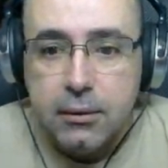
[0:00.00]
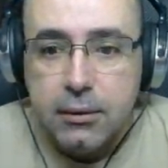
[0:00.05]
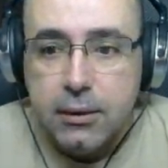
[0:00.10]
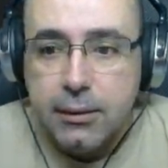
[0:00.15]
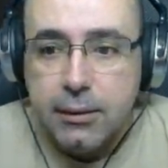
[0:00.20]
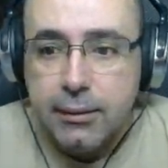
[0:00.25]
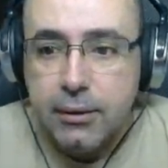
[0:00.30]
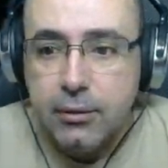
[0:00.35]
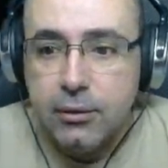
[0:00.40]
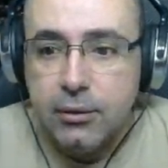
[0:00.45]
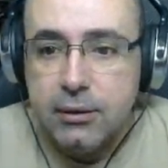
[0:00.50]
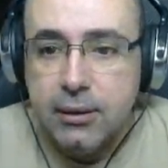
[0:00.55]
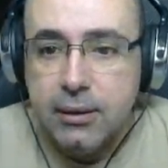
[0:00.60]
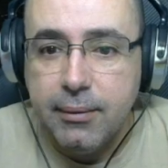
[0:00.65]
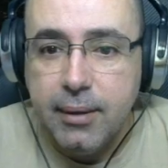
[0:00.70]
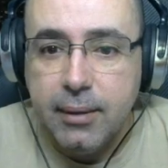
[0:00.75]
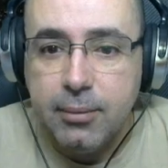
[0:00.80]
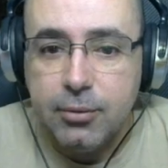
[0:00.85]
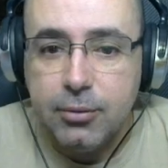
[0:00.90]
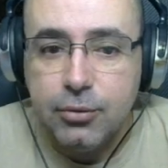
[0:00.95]
Quiero
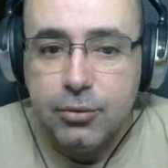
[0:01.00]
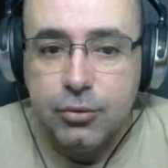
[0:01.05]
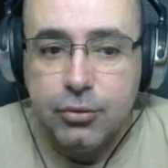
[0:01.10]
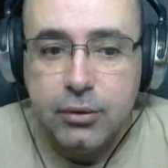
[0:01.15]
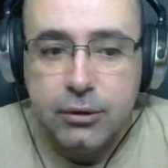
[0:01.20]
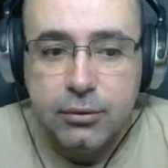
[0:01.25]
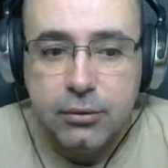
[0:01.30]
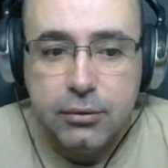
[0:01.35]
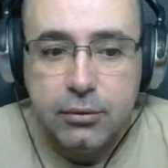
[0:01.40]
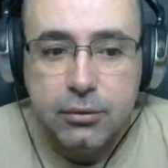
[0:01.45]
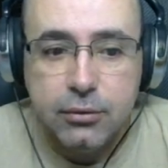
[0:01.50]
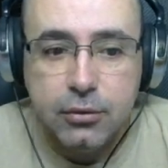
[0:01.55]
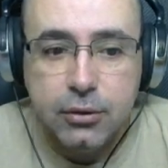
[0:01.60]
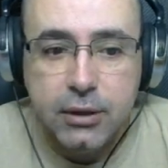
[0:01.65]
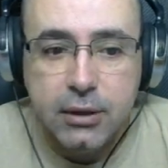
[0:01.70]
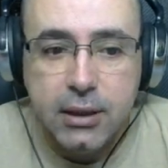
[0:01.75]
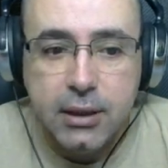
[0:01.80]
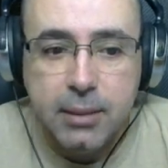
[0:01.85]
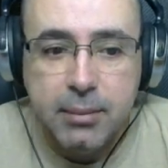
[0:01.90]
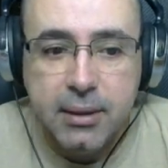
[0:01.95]
saber, pues esto
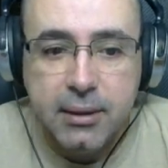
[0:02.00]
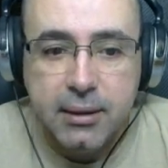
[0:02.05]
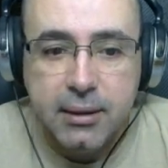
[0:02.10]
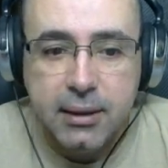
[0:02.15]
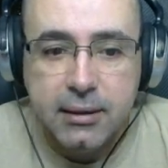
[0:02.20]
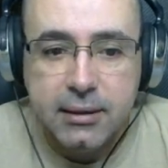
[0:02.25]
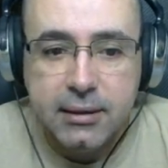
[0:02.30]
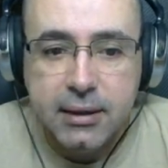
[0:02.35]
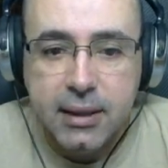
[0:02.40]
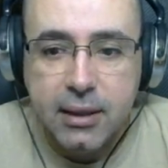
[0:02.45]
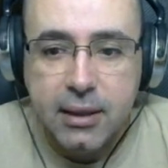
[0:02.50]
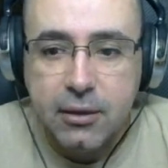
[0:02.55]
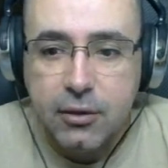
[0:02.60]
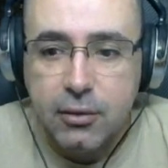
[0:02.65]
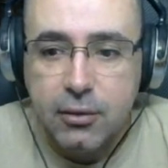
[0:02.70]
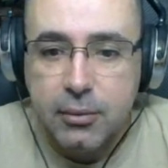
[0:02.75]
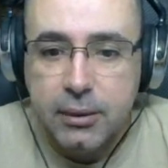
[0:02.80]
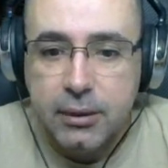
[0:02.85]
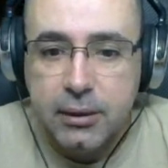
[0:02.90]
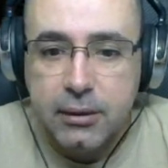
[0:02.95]
tiene pinta de ser
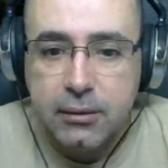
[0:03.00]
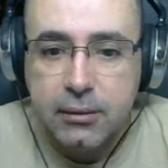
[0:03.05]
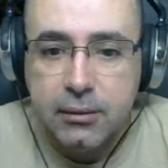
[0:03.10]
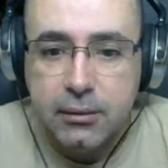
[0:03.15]
enorme, tío.